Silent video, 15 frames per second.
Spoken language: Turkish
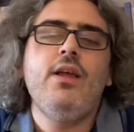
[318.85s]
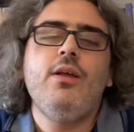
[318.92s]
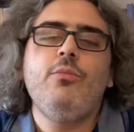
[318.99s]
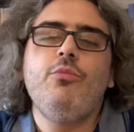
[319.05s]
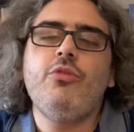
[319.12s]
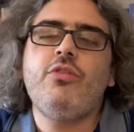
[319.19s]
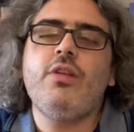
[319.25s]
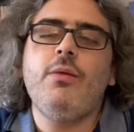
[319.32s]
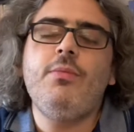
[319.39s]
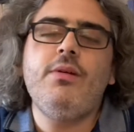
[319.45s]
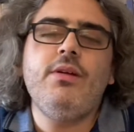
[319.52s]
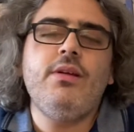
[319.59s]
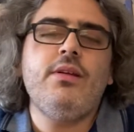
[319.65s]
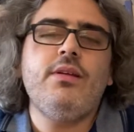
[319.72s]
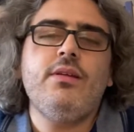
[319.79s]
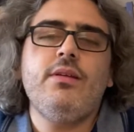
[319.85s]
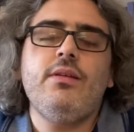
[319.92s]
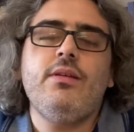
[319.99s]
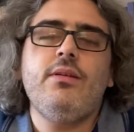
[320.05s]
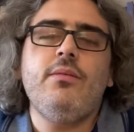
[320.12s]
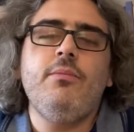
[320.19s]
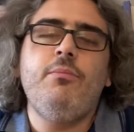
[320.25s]
Bu kitabı
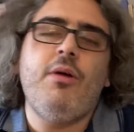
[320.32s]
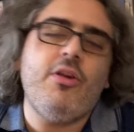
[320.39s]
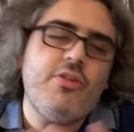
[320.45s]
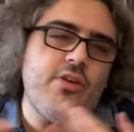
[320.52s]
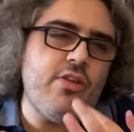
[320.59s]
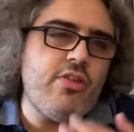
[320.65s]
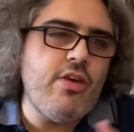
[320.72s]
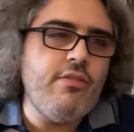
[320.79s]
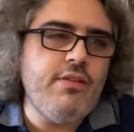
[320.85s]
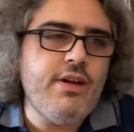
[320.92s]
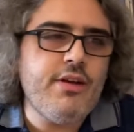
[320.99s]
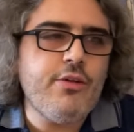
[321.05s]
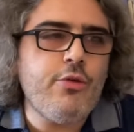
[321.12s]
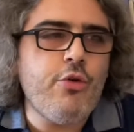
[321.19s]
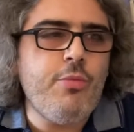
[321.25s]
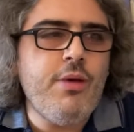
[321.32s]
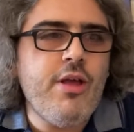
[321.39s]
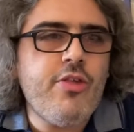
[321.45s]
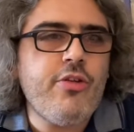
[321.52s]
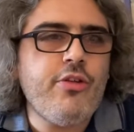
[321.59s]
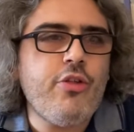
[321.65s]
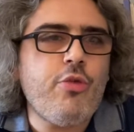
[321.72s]
başka çevirilerden okumaya
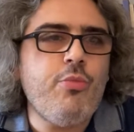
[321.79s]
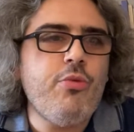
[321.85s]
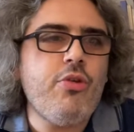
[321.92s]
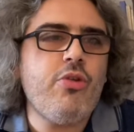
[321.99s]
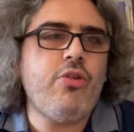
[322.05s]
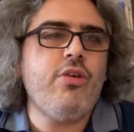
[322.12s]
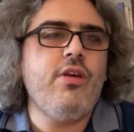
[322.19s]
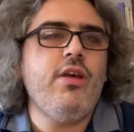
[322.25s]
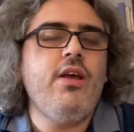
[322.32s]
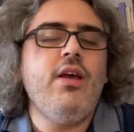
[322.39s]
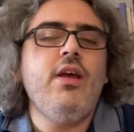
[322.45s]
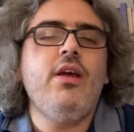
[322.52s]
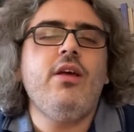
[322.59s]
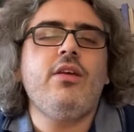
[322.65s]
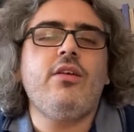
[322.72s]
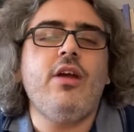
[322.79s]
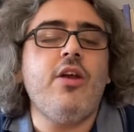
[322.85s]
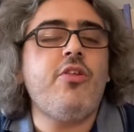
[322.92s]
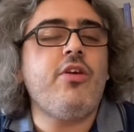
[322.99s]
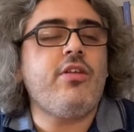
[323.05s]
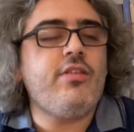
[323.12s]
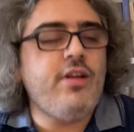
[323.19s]
çalışmış,
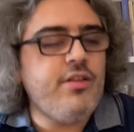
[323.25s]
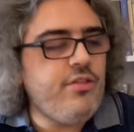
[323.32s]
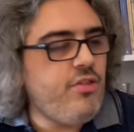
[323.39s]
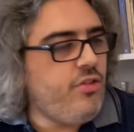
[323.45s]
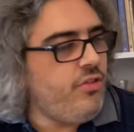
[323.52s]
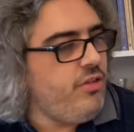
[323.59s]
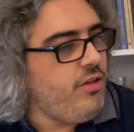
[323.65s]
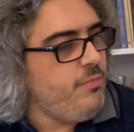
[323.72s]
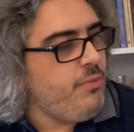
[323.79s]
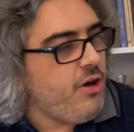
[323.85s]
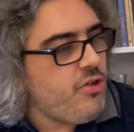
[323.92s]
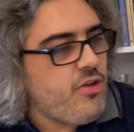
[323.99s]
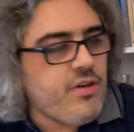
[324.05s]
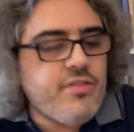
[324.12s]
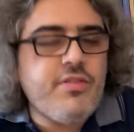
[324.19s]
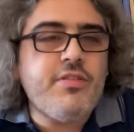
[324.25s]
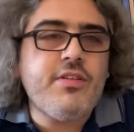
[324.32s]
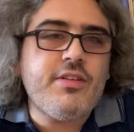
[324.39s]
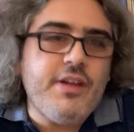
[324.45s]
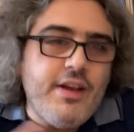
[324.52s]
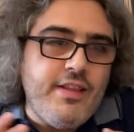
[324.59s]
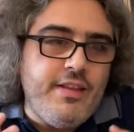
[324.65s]
gerçekten ciddi
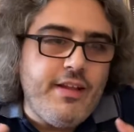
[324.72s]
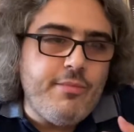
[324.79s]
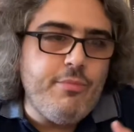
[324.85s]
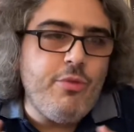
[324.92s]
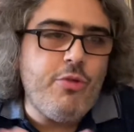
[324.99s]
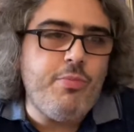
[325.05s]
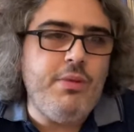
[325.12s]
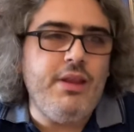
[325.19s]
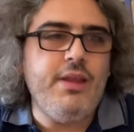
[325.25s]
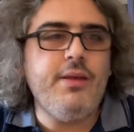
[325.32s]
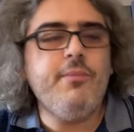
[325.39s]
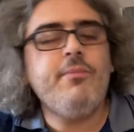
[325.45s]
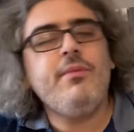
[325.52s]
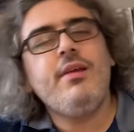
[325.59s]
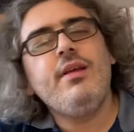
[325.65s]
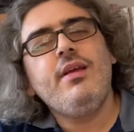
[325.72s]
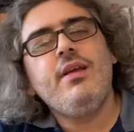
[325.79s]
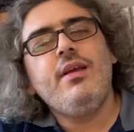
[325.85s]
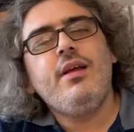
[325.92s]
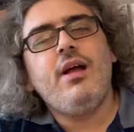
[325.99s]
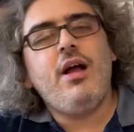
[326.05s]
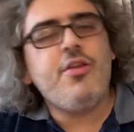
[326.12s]
başarısızlıklar elde etmiş biriyim.
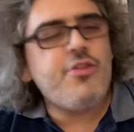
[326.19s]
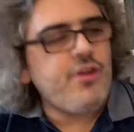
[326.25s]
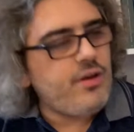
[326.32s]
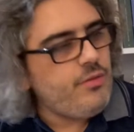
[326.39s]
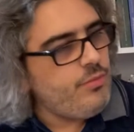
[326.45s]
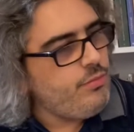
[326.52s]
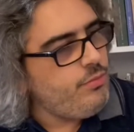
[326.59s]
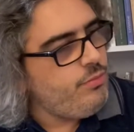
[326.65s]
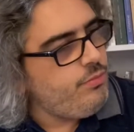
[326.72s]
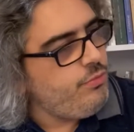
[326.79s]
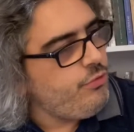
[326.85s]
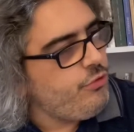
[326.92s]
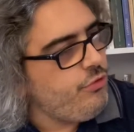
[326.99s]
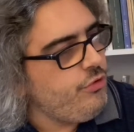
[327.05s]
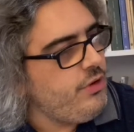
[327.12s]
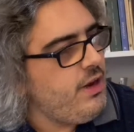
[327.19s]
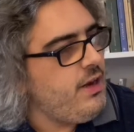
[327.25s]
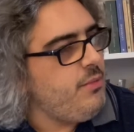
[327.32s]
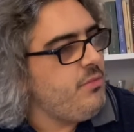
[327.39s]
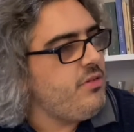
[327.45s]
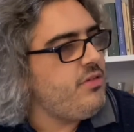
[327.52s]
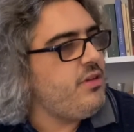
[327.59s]
Ancak bugün
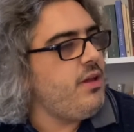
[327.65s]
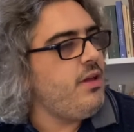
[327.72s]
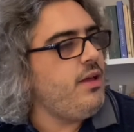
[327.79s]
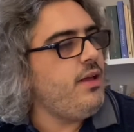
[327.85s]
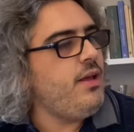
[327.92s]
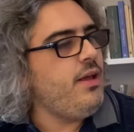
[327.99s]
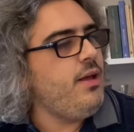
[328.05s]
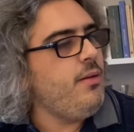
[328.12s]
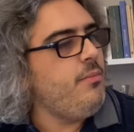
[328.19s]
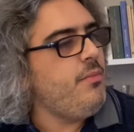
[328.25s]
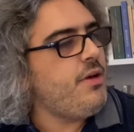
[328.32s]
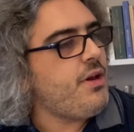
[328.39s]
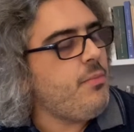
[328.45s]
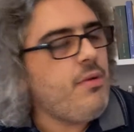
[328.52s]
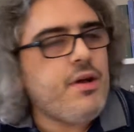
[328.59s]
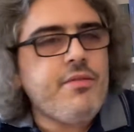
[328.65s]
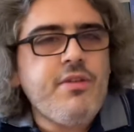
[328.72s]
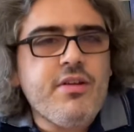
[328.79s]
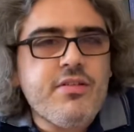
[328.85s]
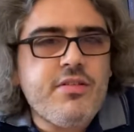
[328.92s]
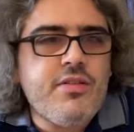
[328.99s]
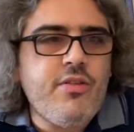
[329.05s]
elimizde e, Meram
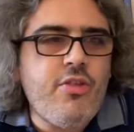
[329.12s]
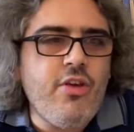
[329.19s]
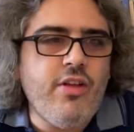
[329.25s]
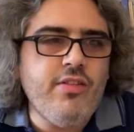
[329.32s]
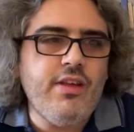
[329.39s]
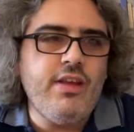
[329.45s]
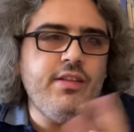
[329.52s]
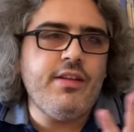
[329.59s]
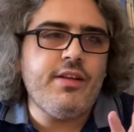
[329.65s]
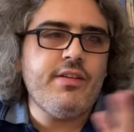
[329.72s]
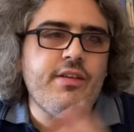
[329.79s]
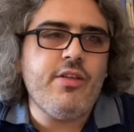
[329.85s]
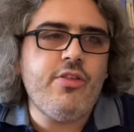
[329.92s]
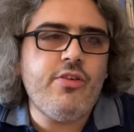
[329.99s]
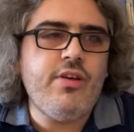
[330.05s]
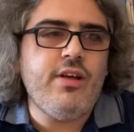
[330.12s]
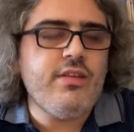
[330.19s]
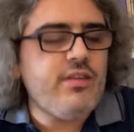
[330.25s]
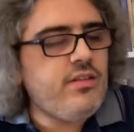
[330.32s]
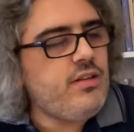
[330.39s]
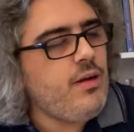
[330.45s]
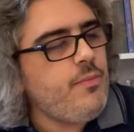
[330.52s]
Arvas can yayınlarından çıkan
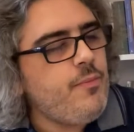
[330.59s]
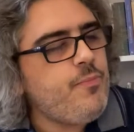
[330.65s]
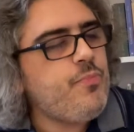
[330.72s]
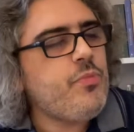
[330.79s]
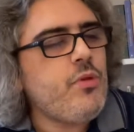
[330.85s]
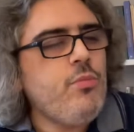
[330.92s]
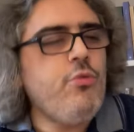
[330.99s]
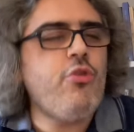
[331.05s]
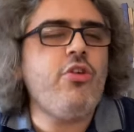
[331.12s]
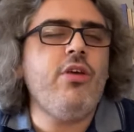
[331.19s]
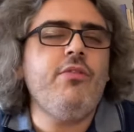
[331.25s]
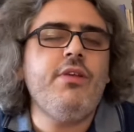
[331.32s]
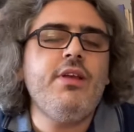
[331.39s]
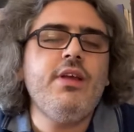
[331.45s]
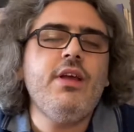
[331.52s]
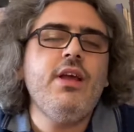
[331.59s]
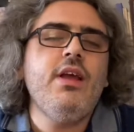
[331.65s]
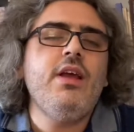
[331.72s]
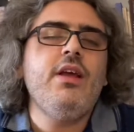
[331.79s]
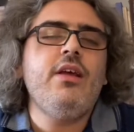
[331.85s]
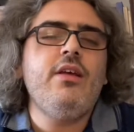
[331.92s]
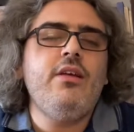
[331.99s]
kitap bu çeviri
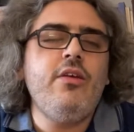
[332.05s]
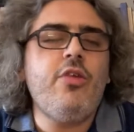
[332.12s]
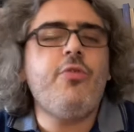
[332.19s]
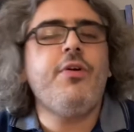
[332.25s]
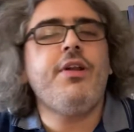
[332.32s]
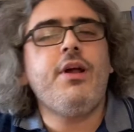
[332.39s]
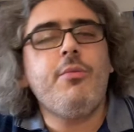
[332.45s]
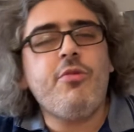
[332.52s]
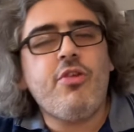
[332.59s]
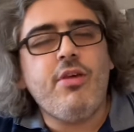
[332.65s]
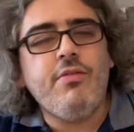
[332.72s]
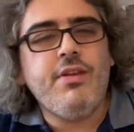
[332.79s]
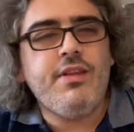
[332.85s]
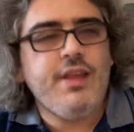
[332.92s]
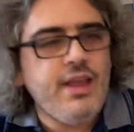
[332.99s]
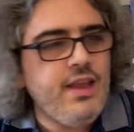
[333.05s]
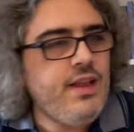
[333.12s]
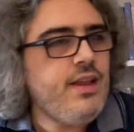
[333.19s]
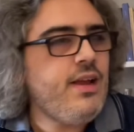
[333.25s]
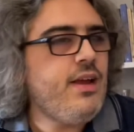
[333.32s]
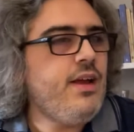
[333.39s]
hiç fena bir çeviri değil.